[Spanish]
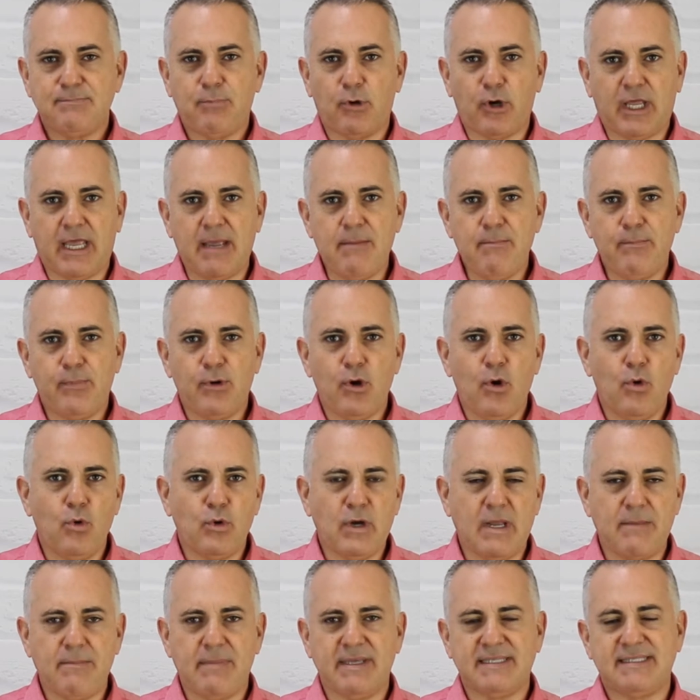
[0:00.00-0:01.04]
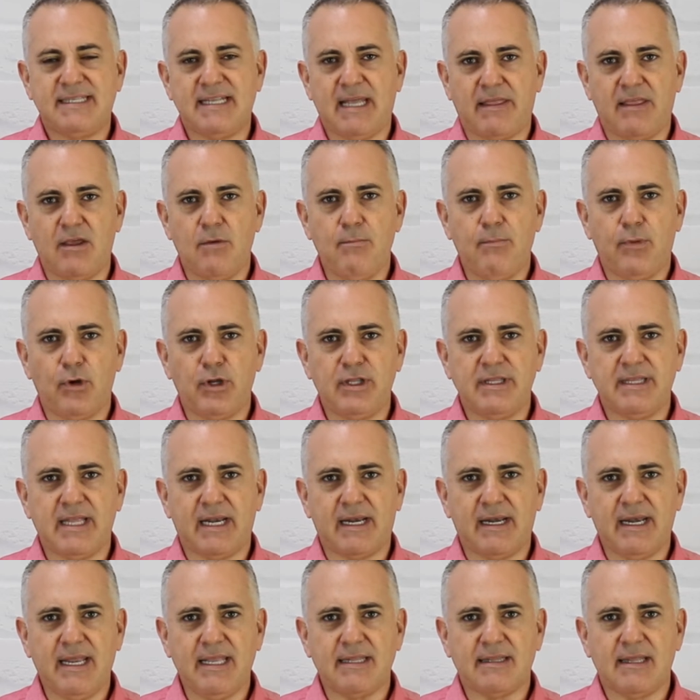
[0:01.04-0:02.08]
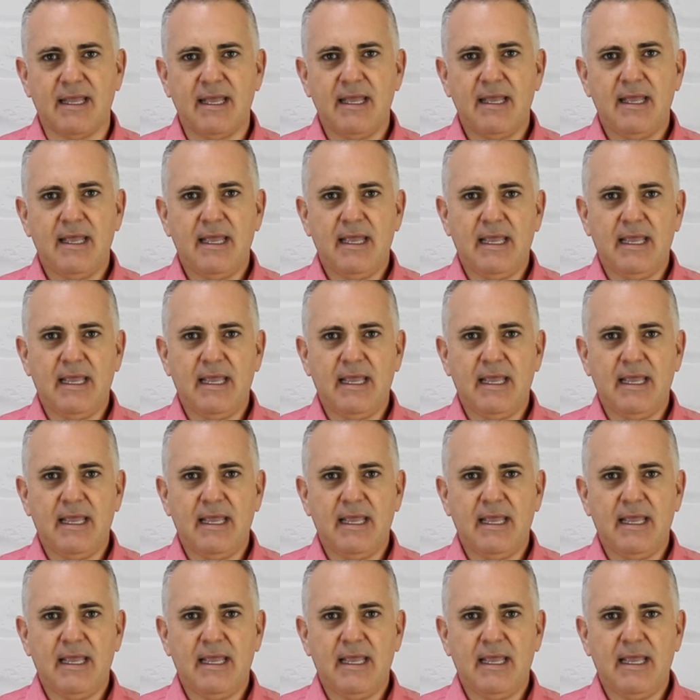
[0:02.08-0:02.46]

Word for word: por ejemplo, una investigación por Internet